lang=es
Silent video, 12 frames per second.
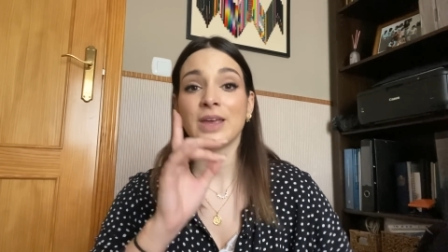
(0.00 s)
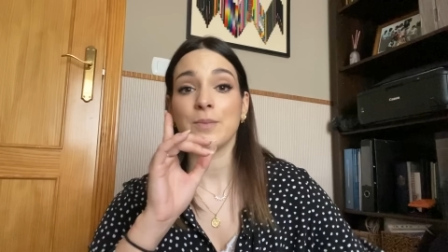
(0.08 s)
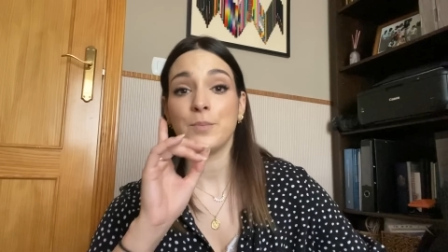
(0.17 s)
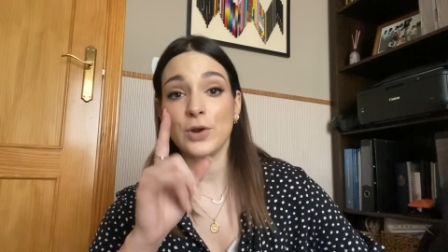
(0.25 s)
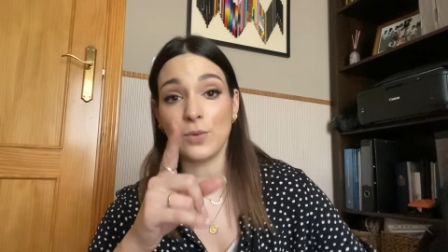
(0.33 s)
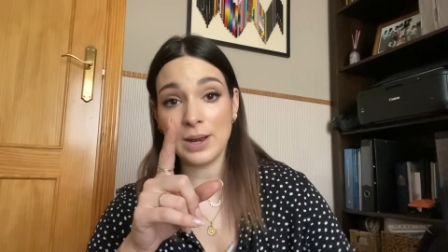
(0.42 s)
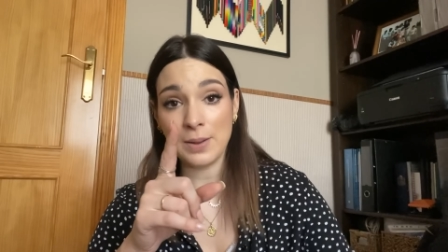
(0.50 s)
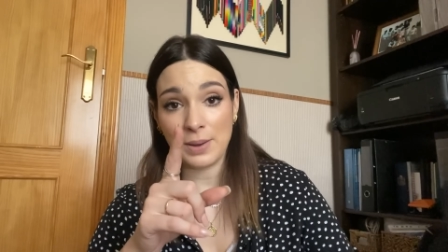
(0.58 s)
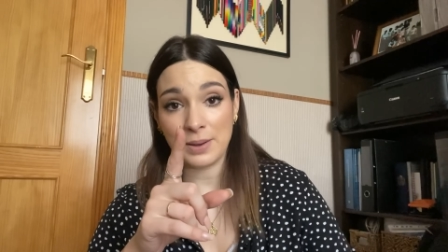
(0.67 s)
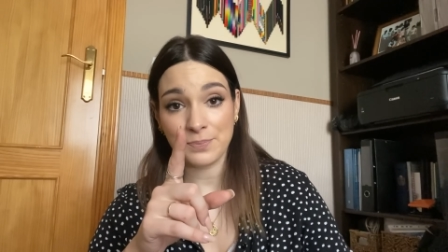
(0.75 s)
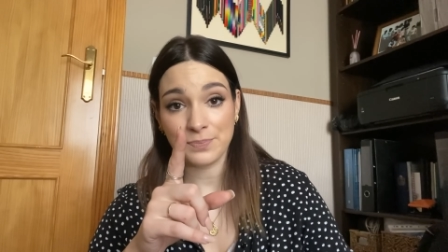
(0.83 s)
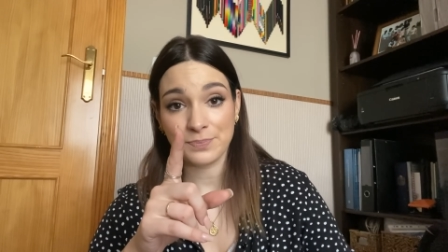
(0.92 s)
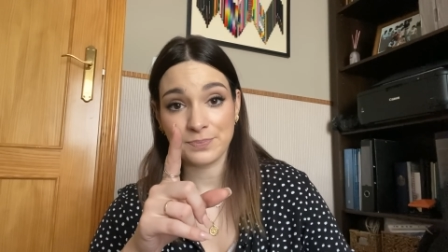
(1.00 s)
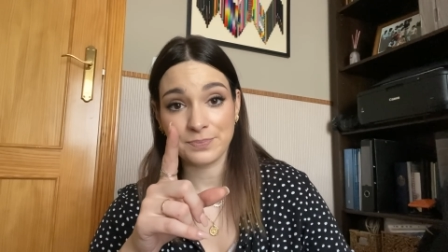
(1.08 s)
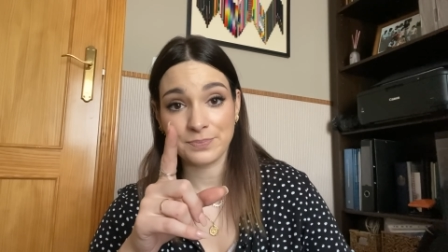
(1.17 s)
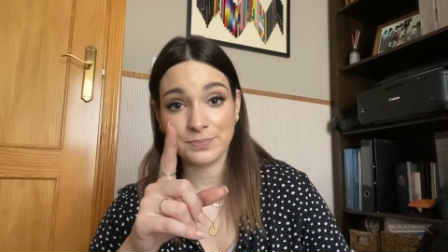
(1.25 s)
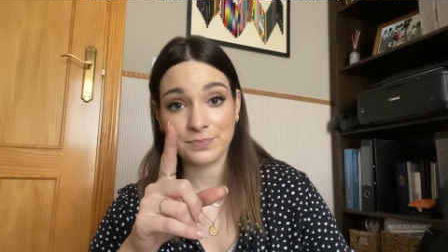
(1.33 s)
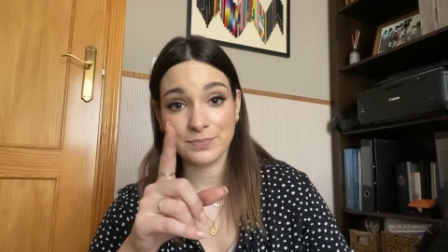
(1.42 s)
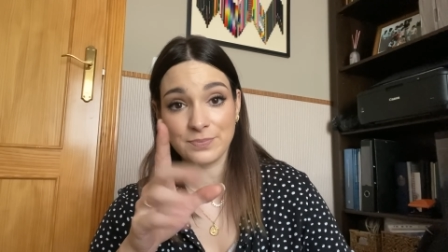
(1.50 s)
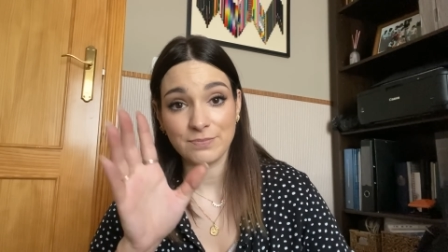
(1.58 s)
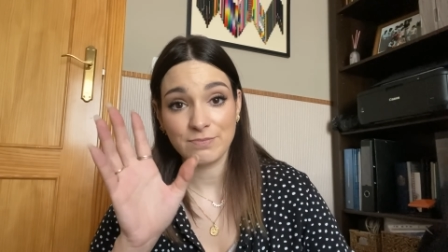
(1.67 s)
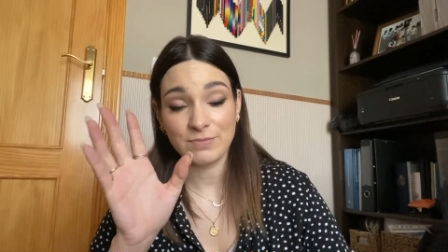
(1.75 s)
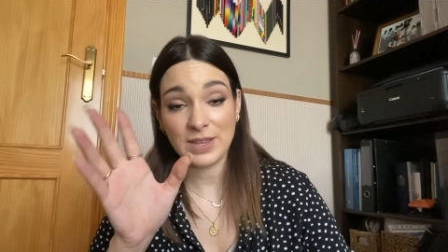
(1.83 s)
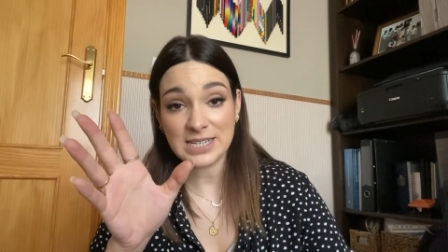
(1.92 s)
Problema,
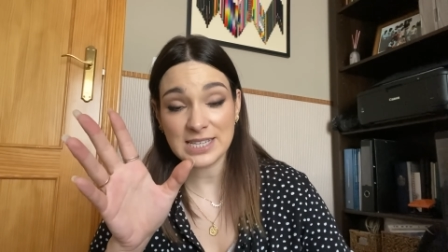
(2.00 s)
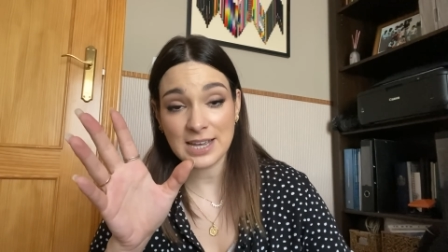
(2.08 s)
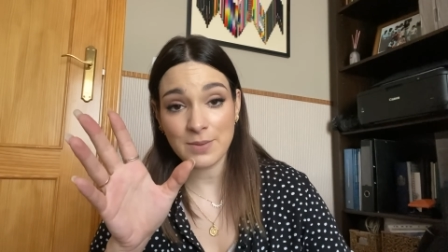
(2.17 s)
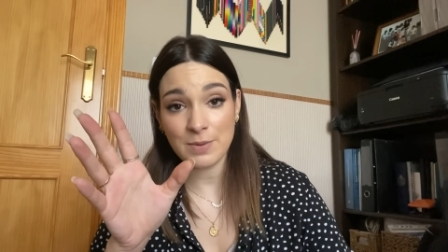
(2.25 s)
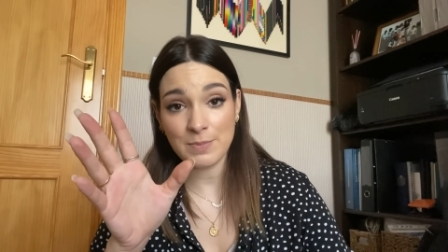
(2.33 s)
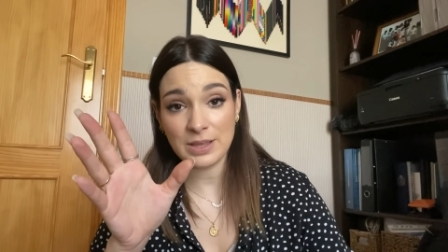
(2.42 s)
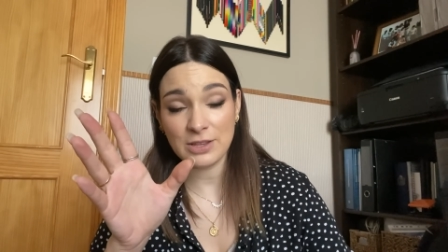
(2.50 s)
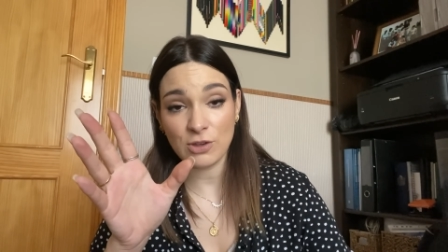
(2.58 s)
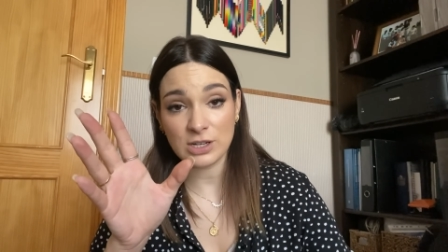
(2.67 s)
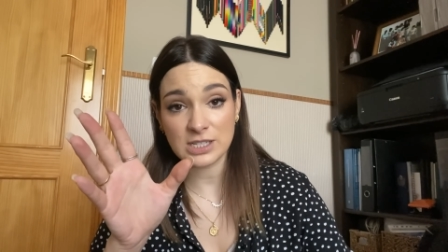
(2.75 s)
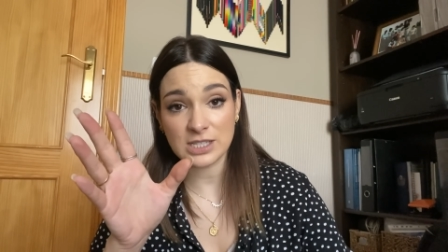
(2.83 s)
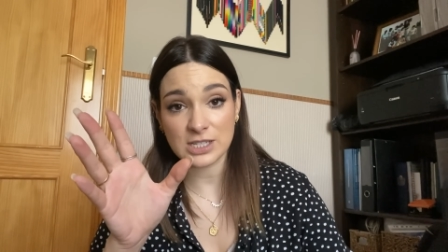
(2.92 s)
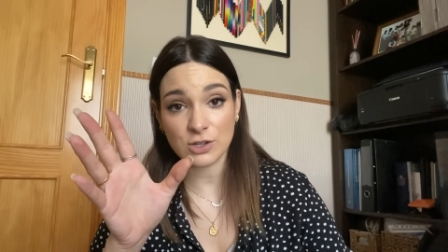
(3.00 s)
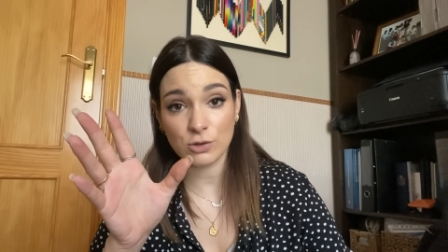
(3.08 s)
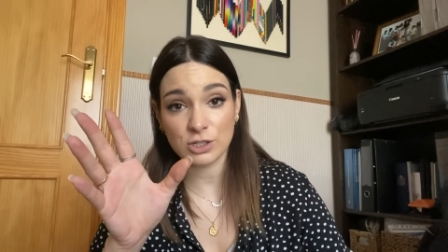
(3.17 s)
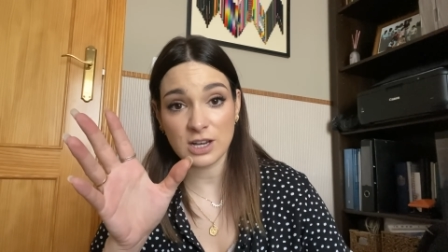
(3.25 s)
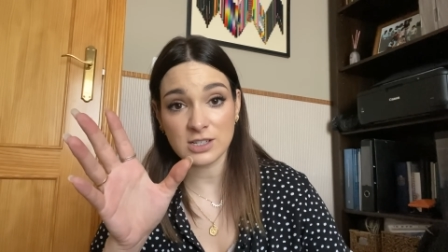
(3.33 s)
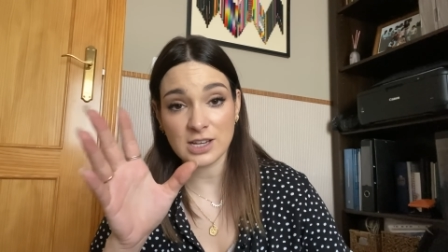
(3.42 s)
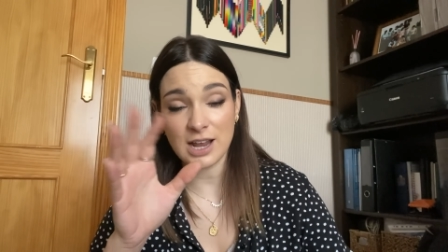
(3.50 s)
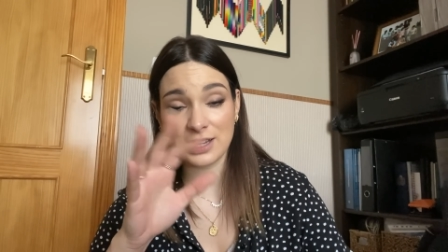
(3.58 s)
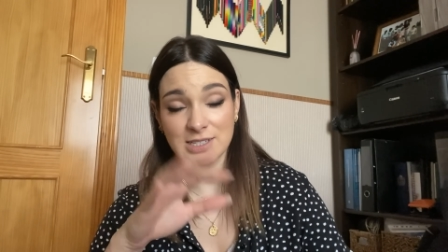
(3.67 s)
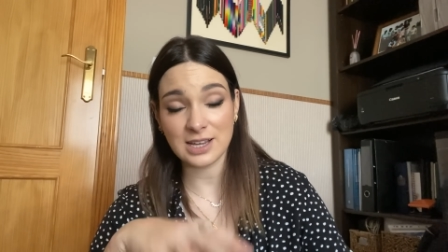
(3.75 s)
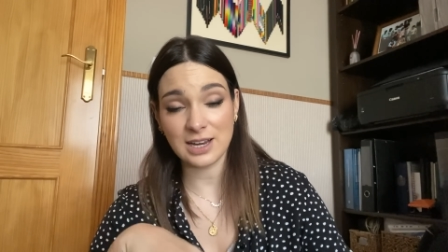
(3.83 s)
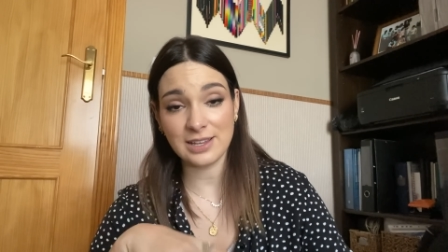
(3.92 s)
desde que me pedí todas estas cosas
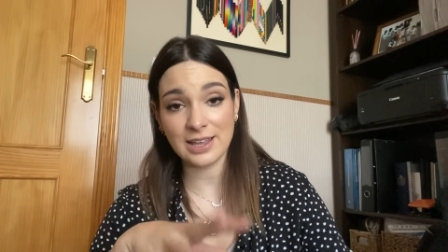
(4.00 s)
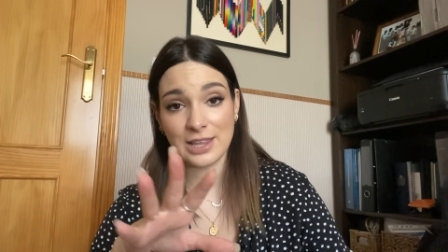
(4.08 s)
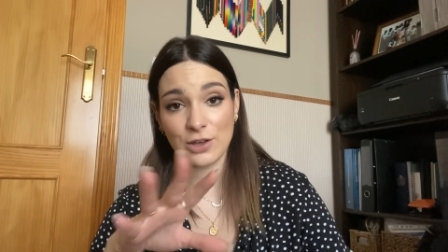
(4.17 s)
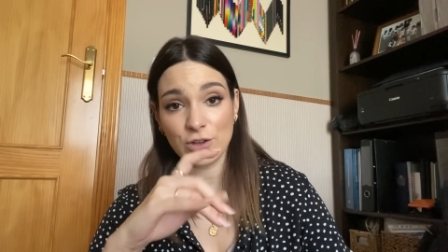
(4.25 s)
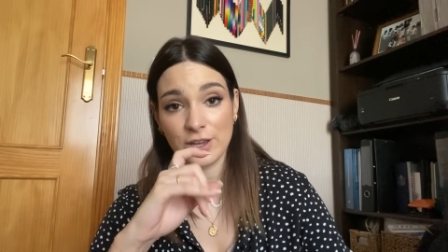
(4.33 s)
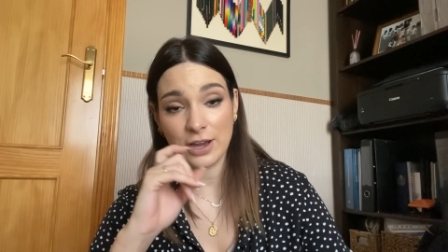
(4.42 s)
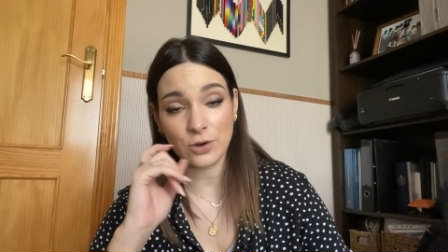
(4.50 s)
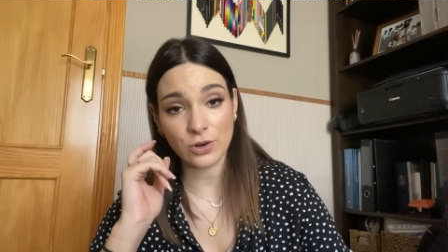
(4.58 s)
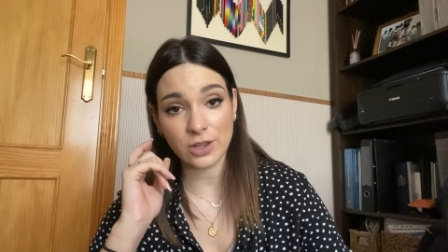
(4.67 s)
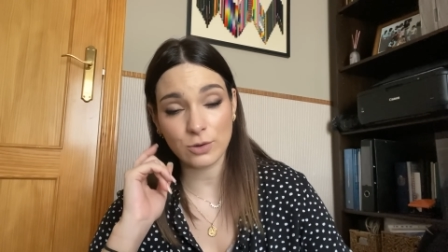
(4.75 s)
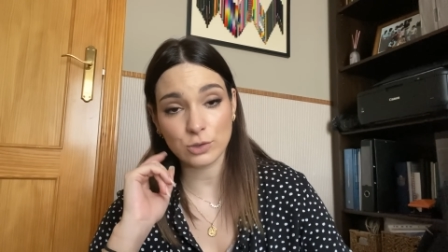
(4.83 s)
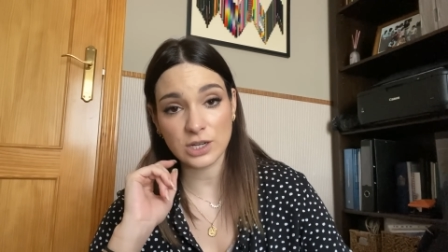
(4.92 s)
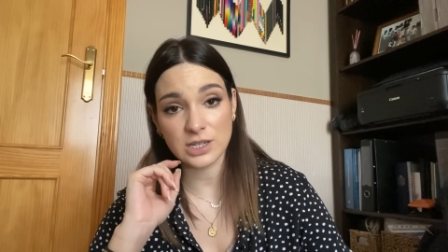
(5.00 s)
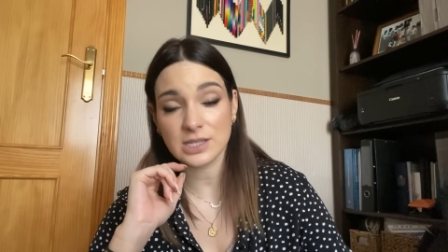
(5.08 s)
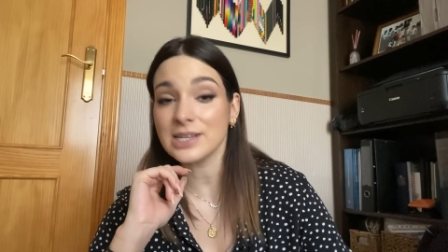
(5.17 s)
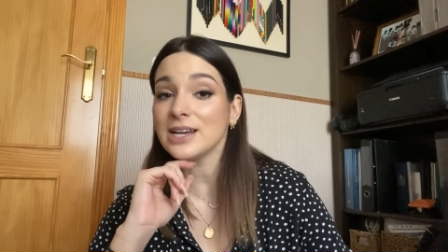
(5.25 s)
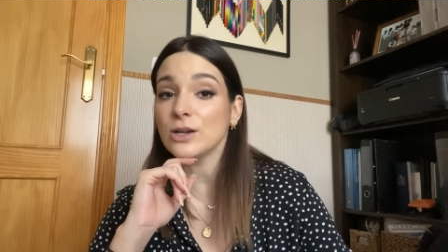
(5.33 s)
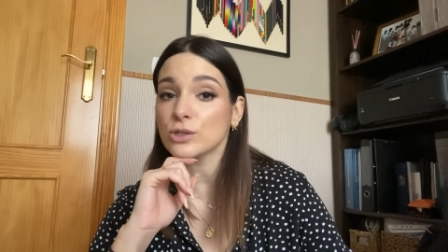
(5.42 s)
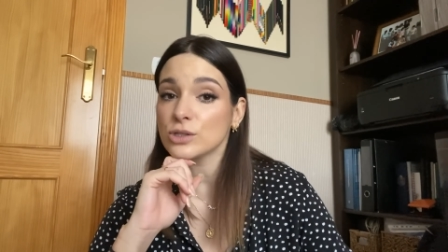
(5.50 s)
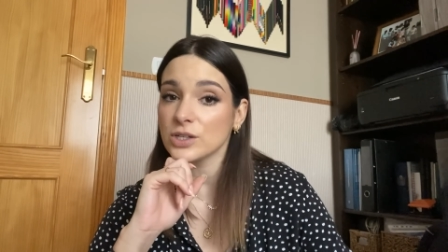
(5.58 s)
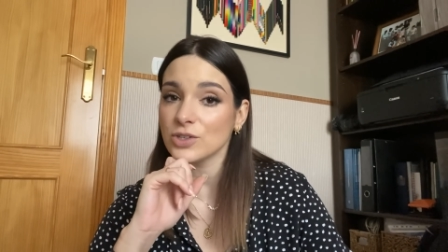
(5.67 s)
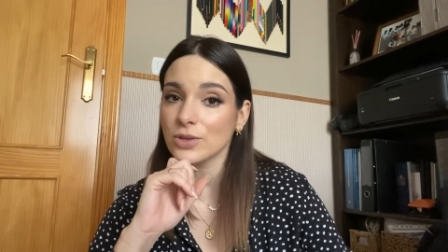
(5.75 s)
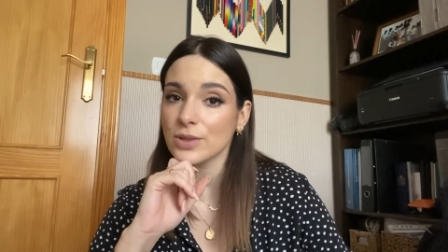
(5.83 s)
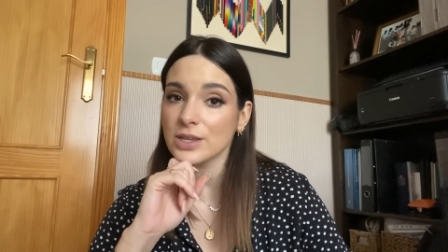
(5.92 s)
hasta el día de hoy he engordado 6 kilos,
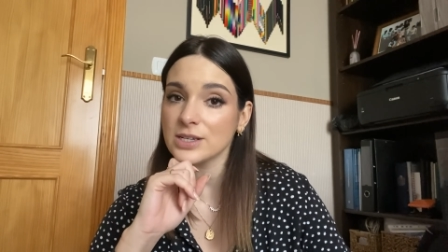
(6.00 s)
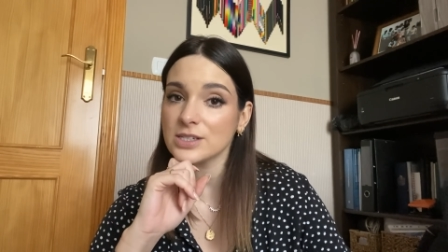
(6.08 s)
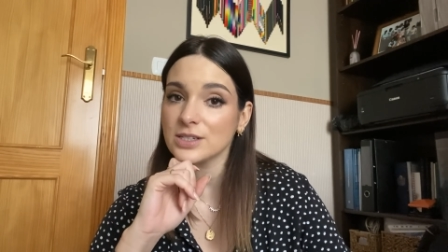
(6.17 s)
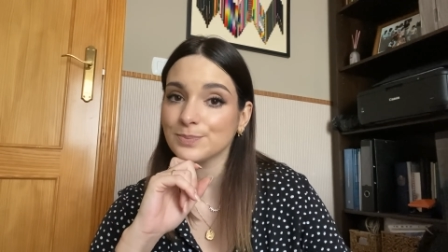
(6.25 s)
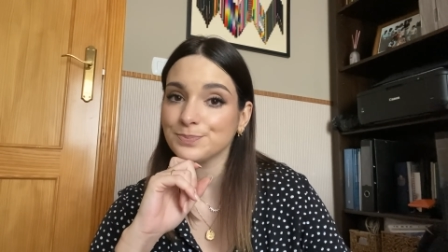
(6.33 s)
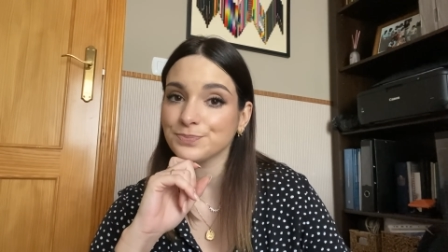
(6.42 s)
entonces